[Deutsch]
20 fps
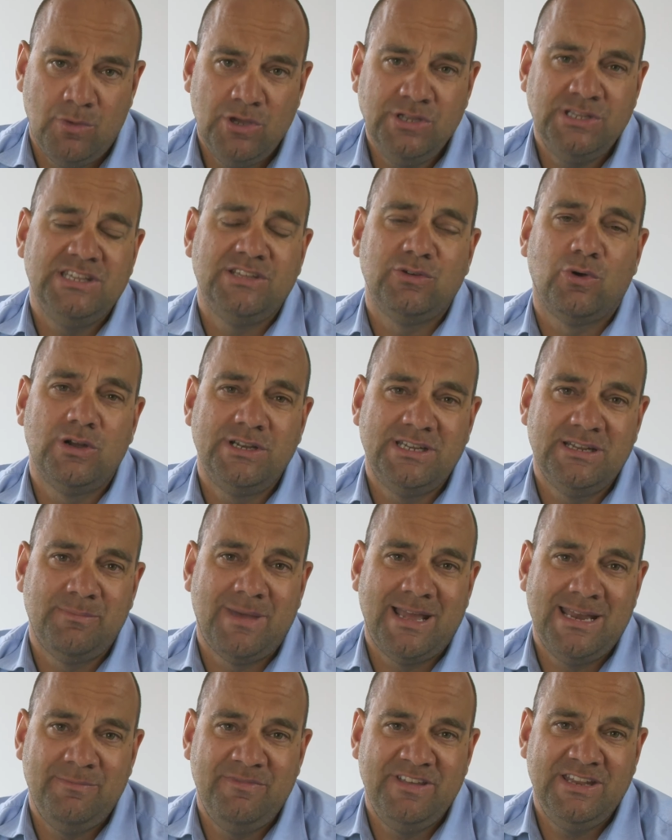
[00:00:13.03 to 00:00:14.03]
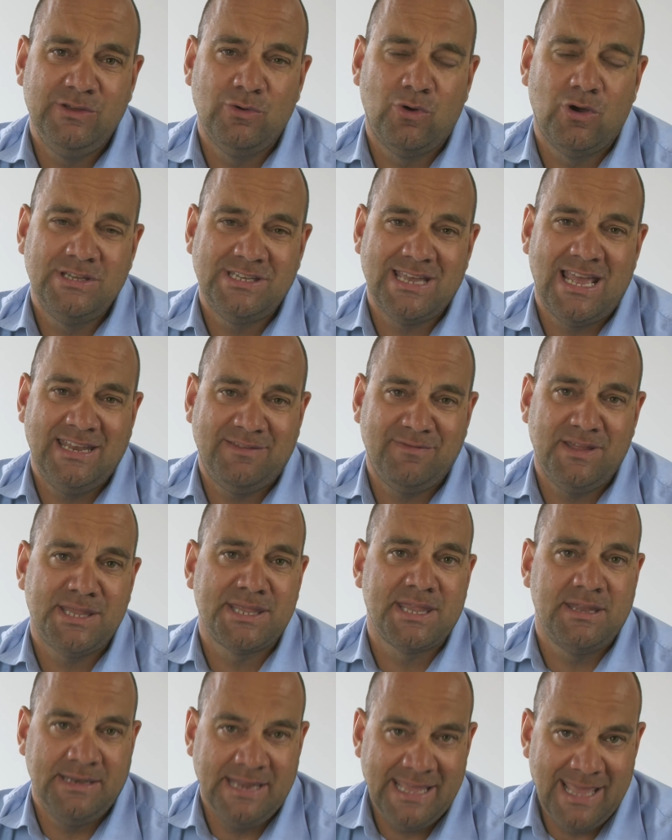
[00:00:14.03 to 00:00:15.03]
möchte ich heute in meinem Video euch
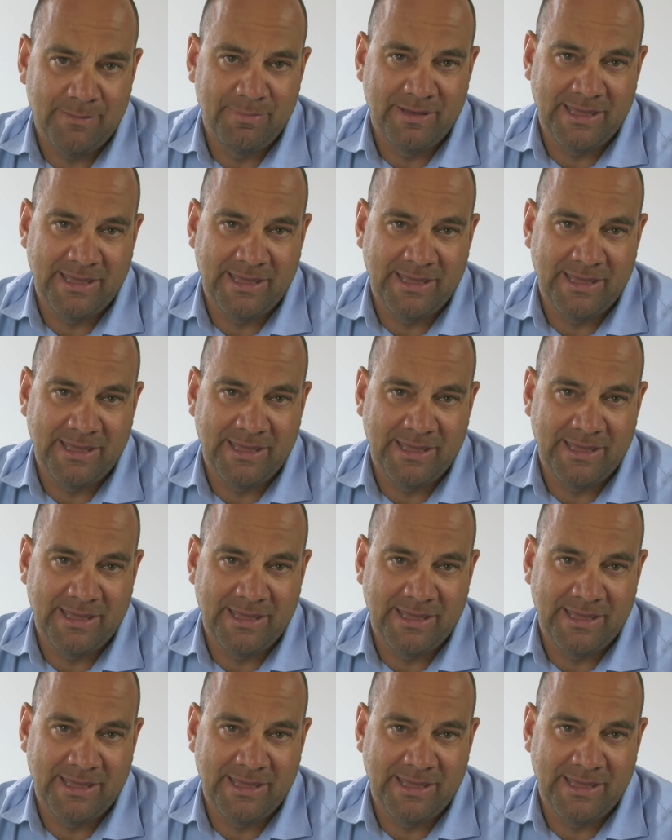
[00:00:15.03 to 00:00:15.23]
etwas näher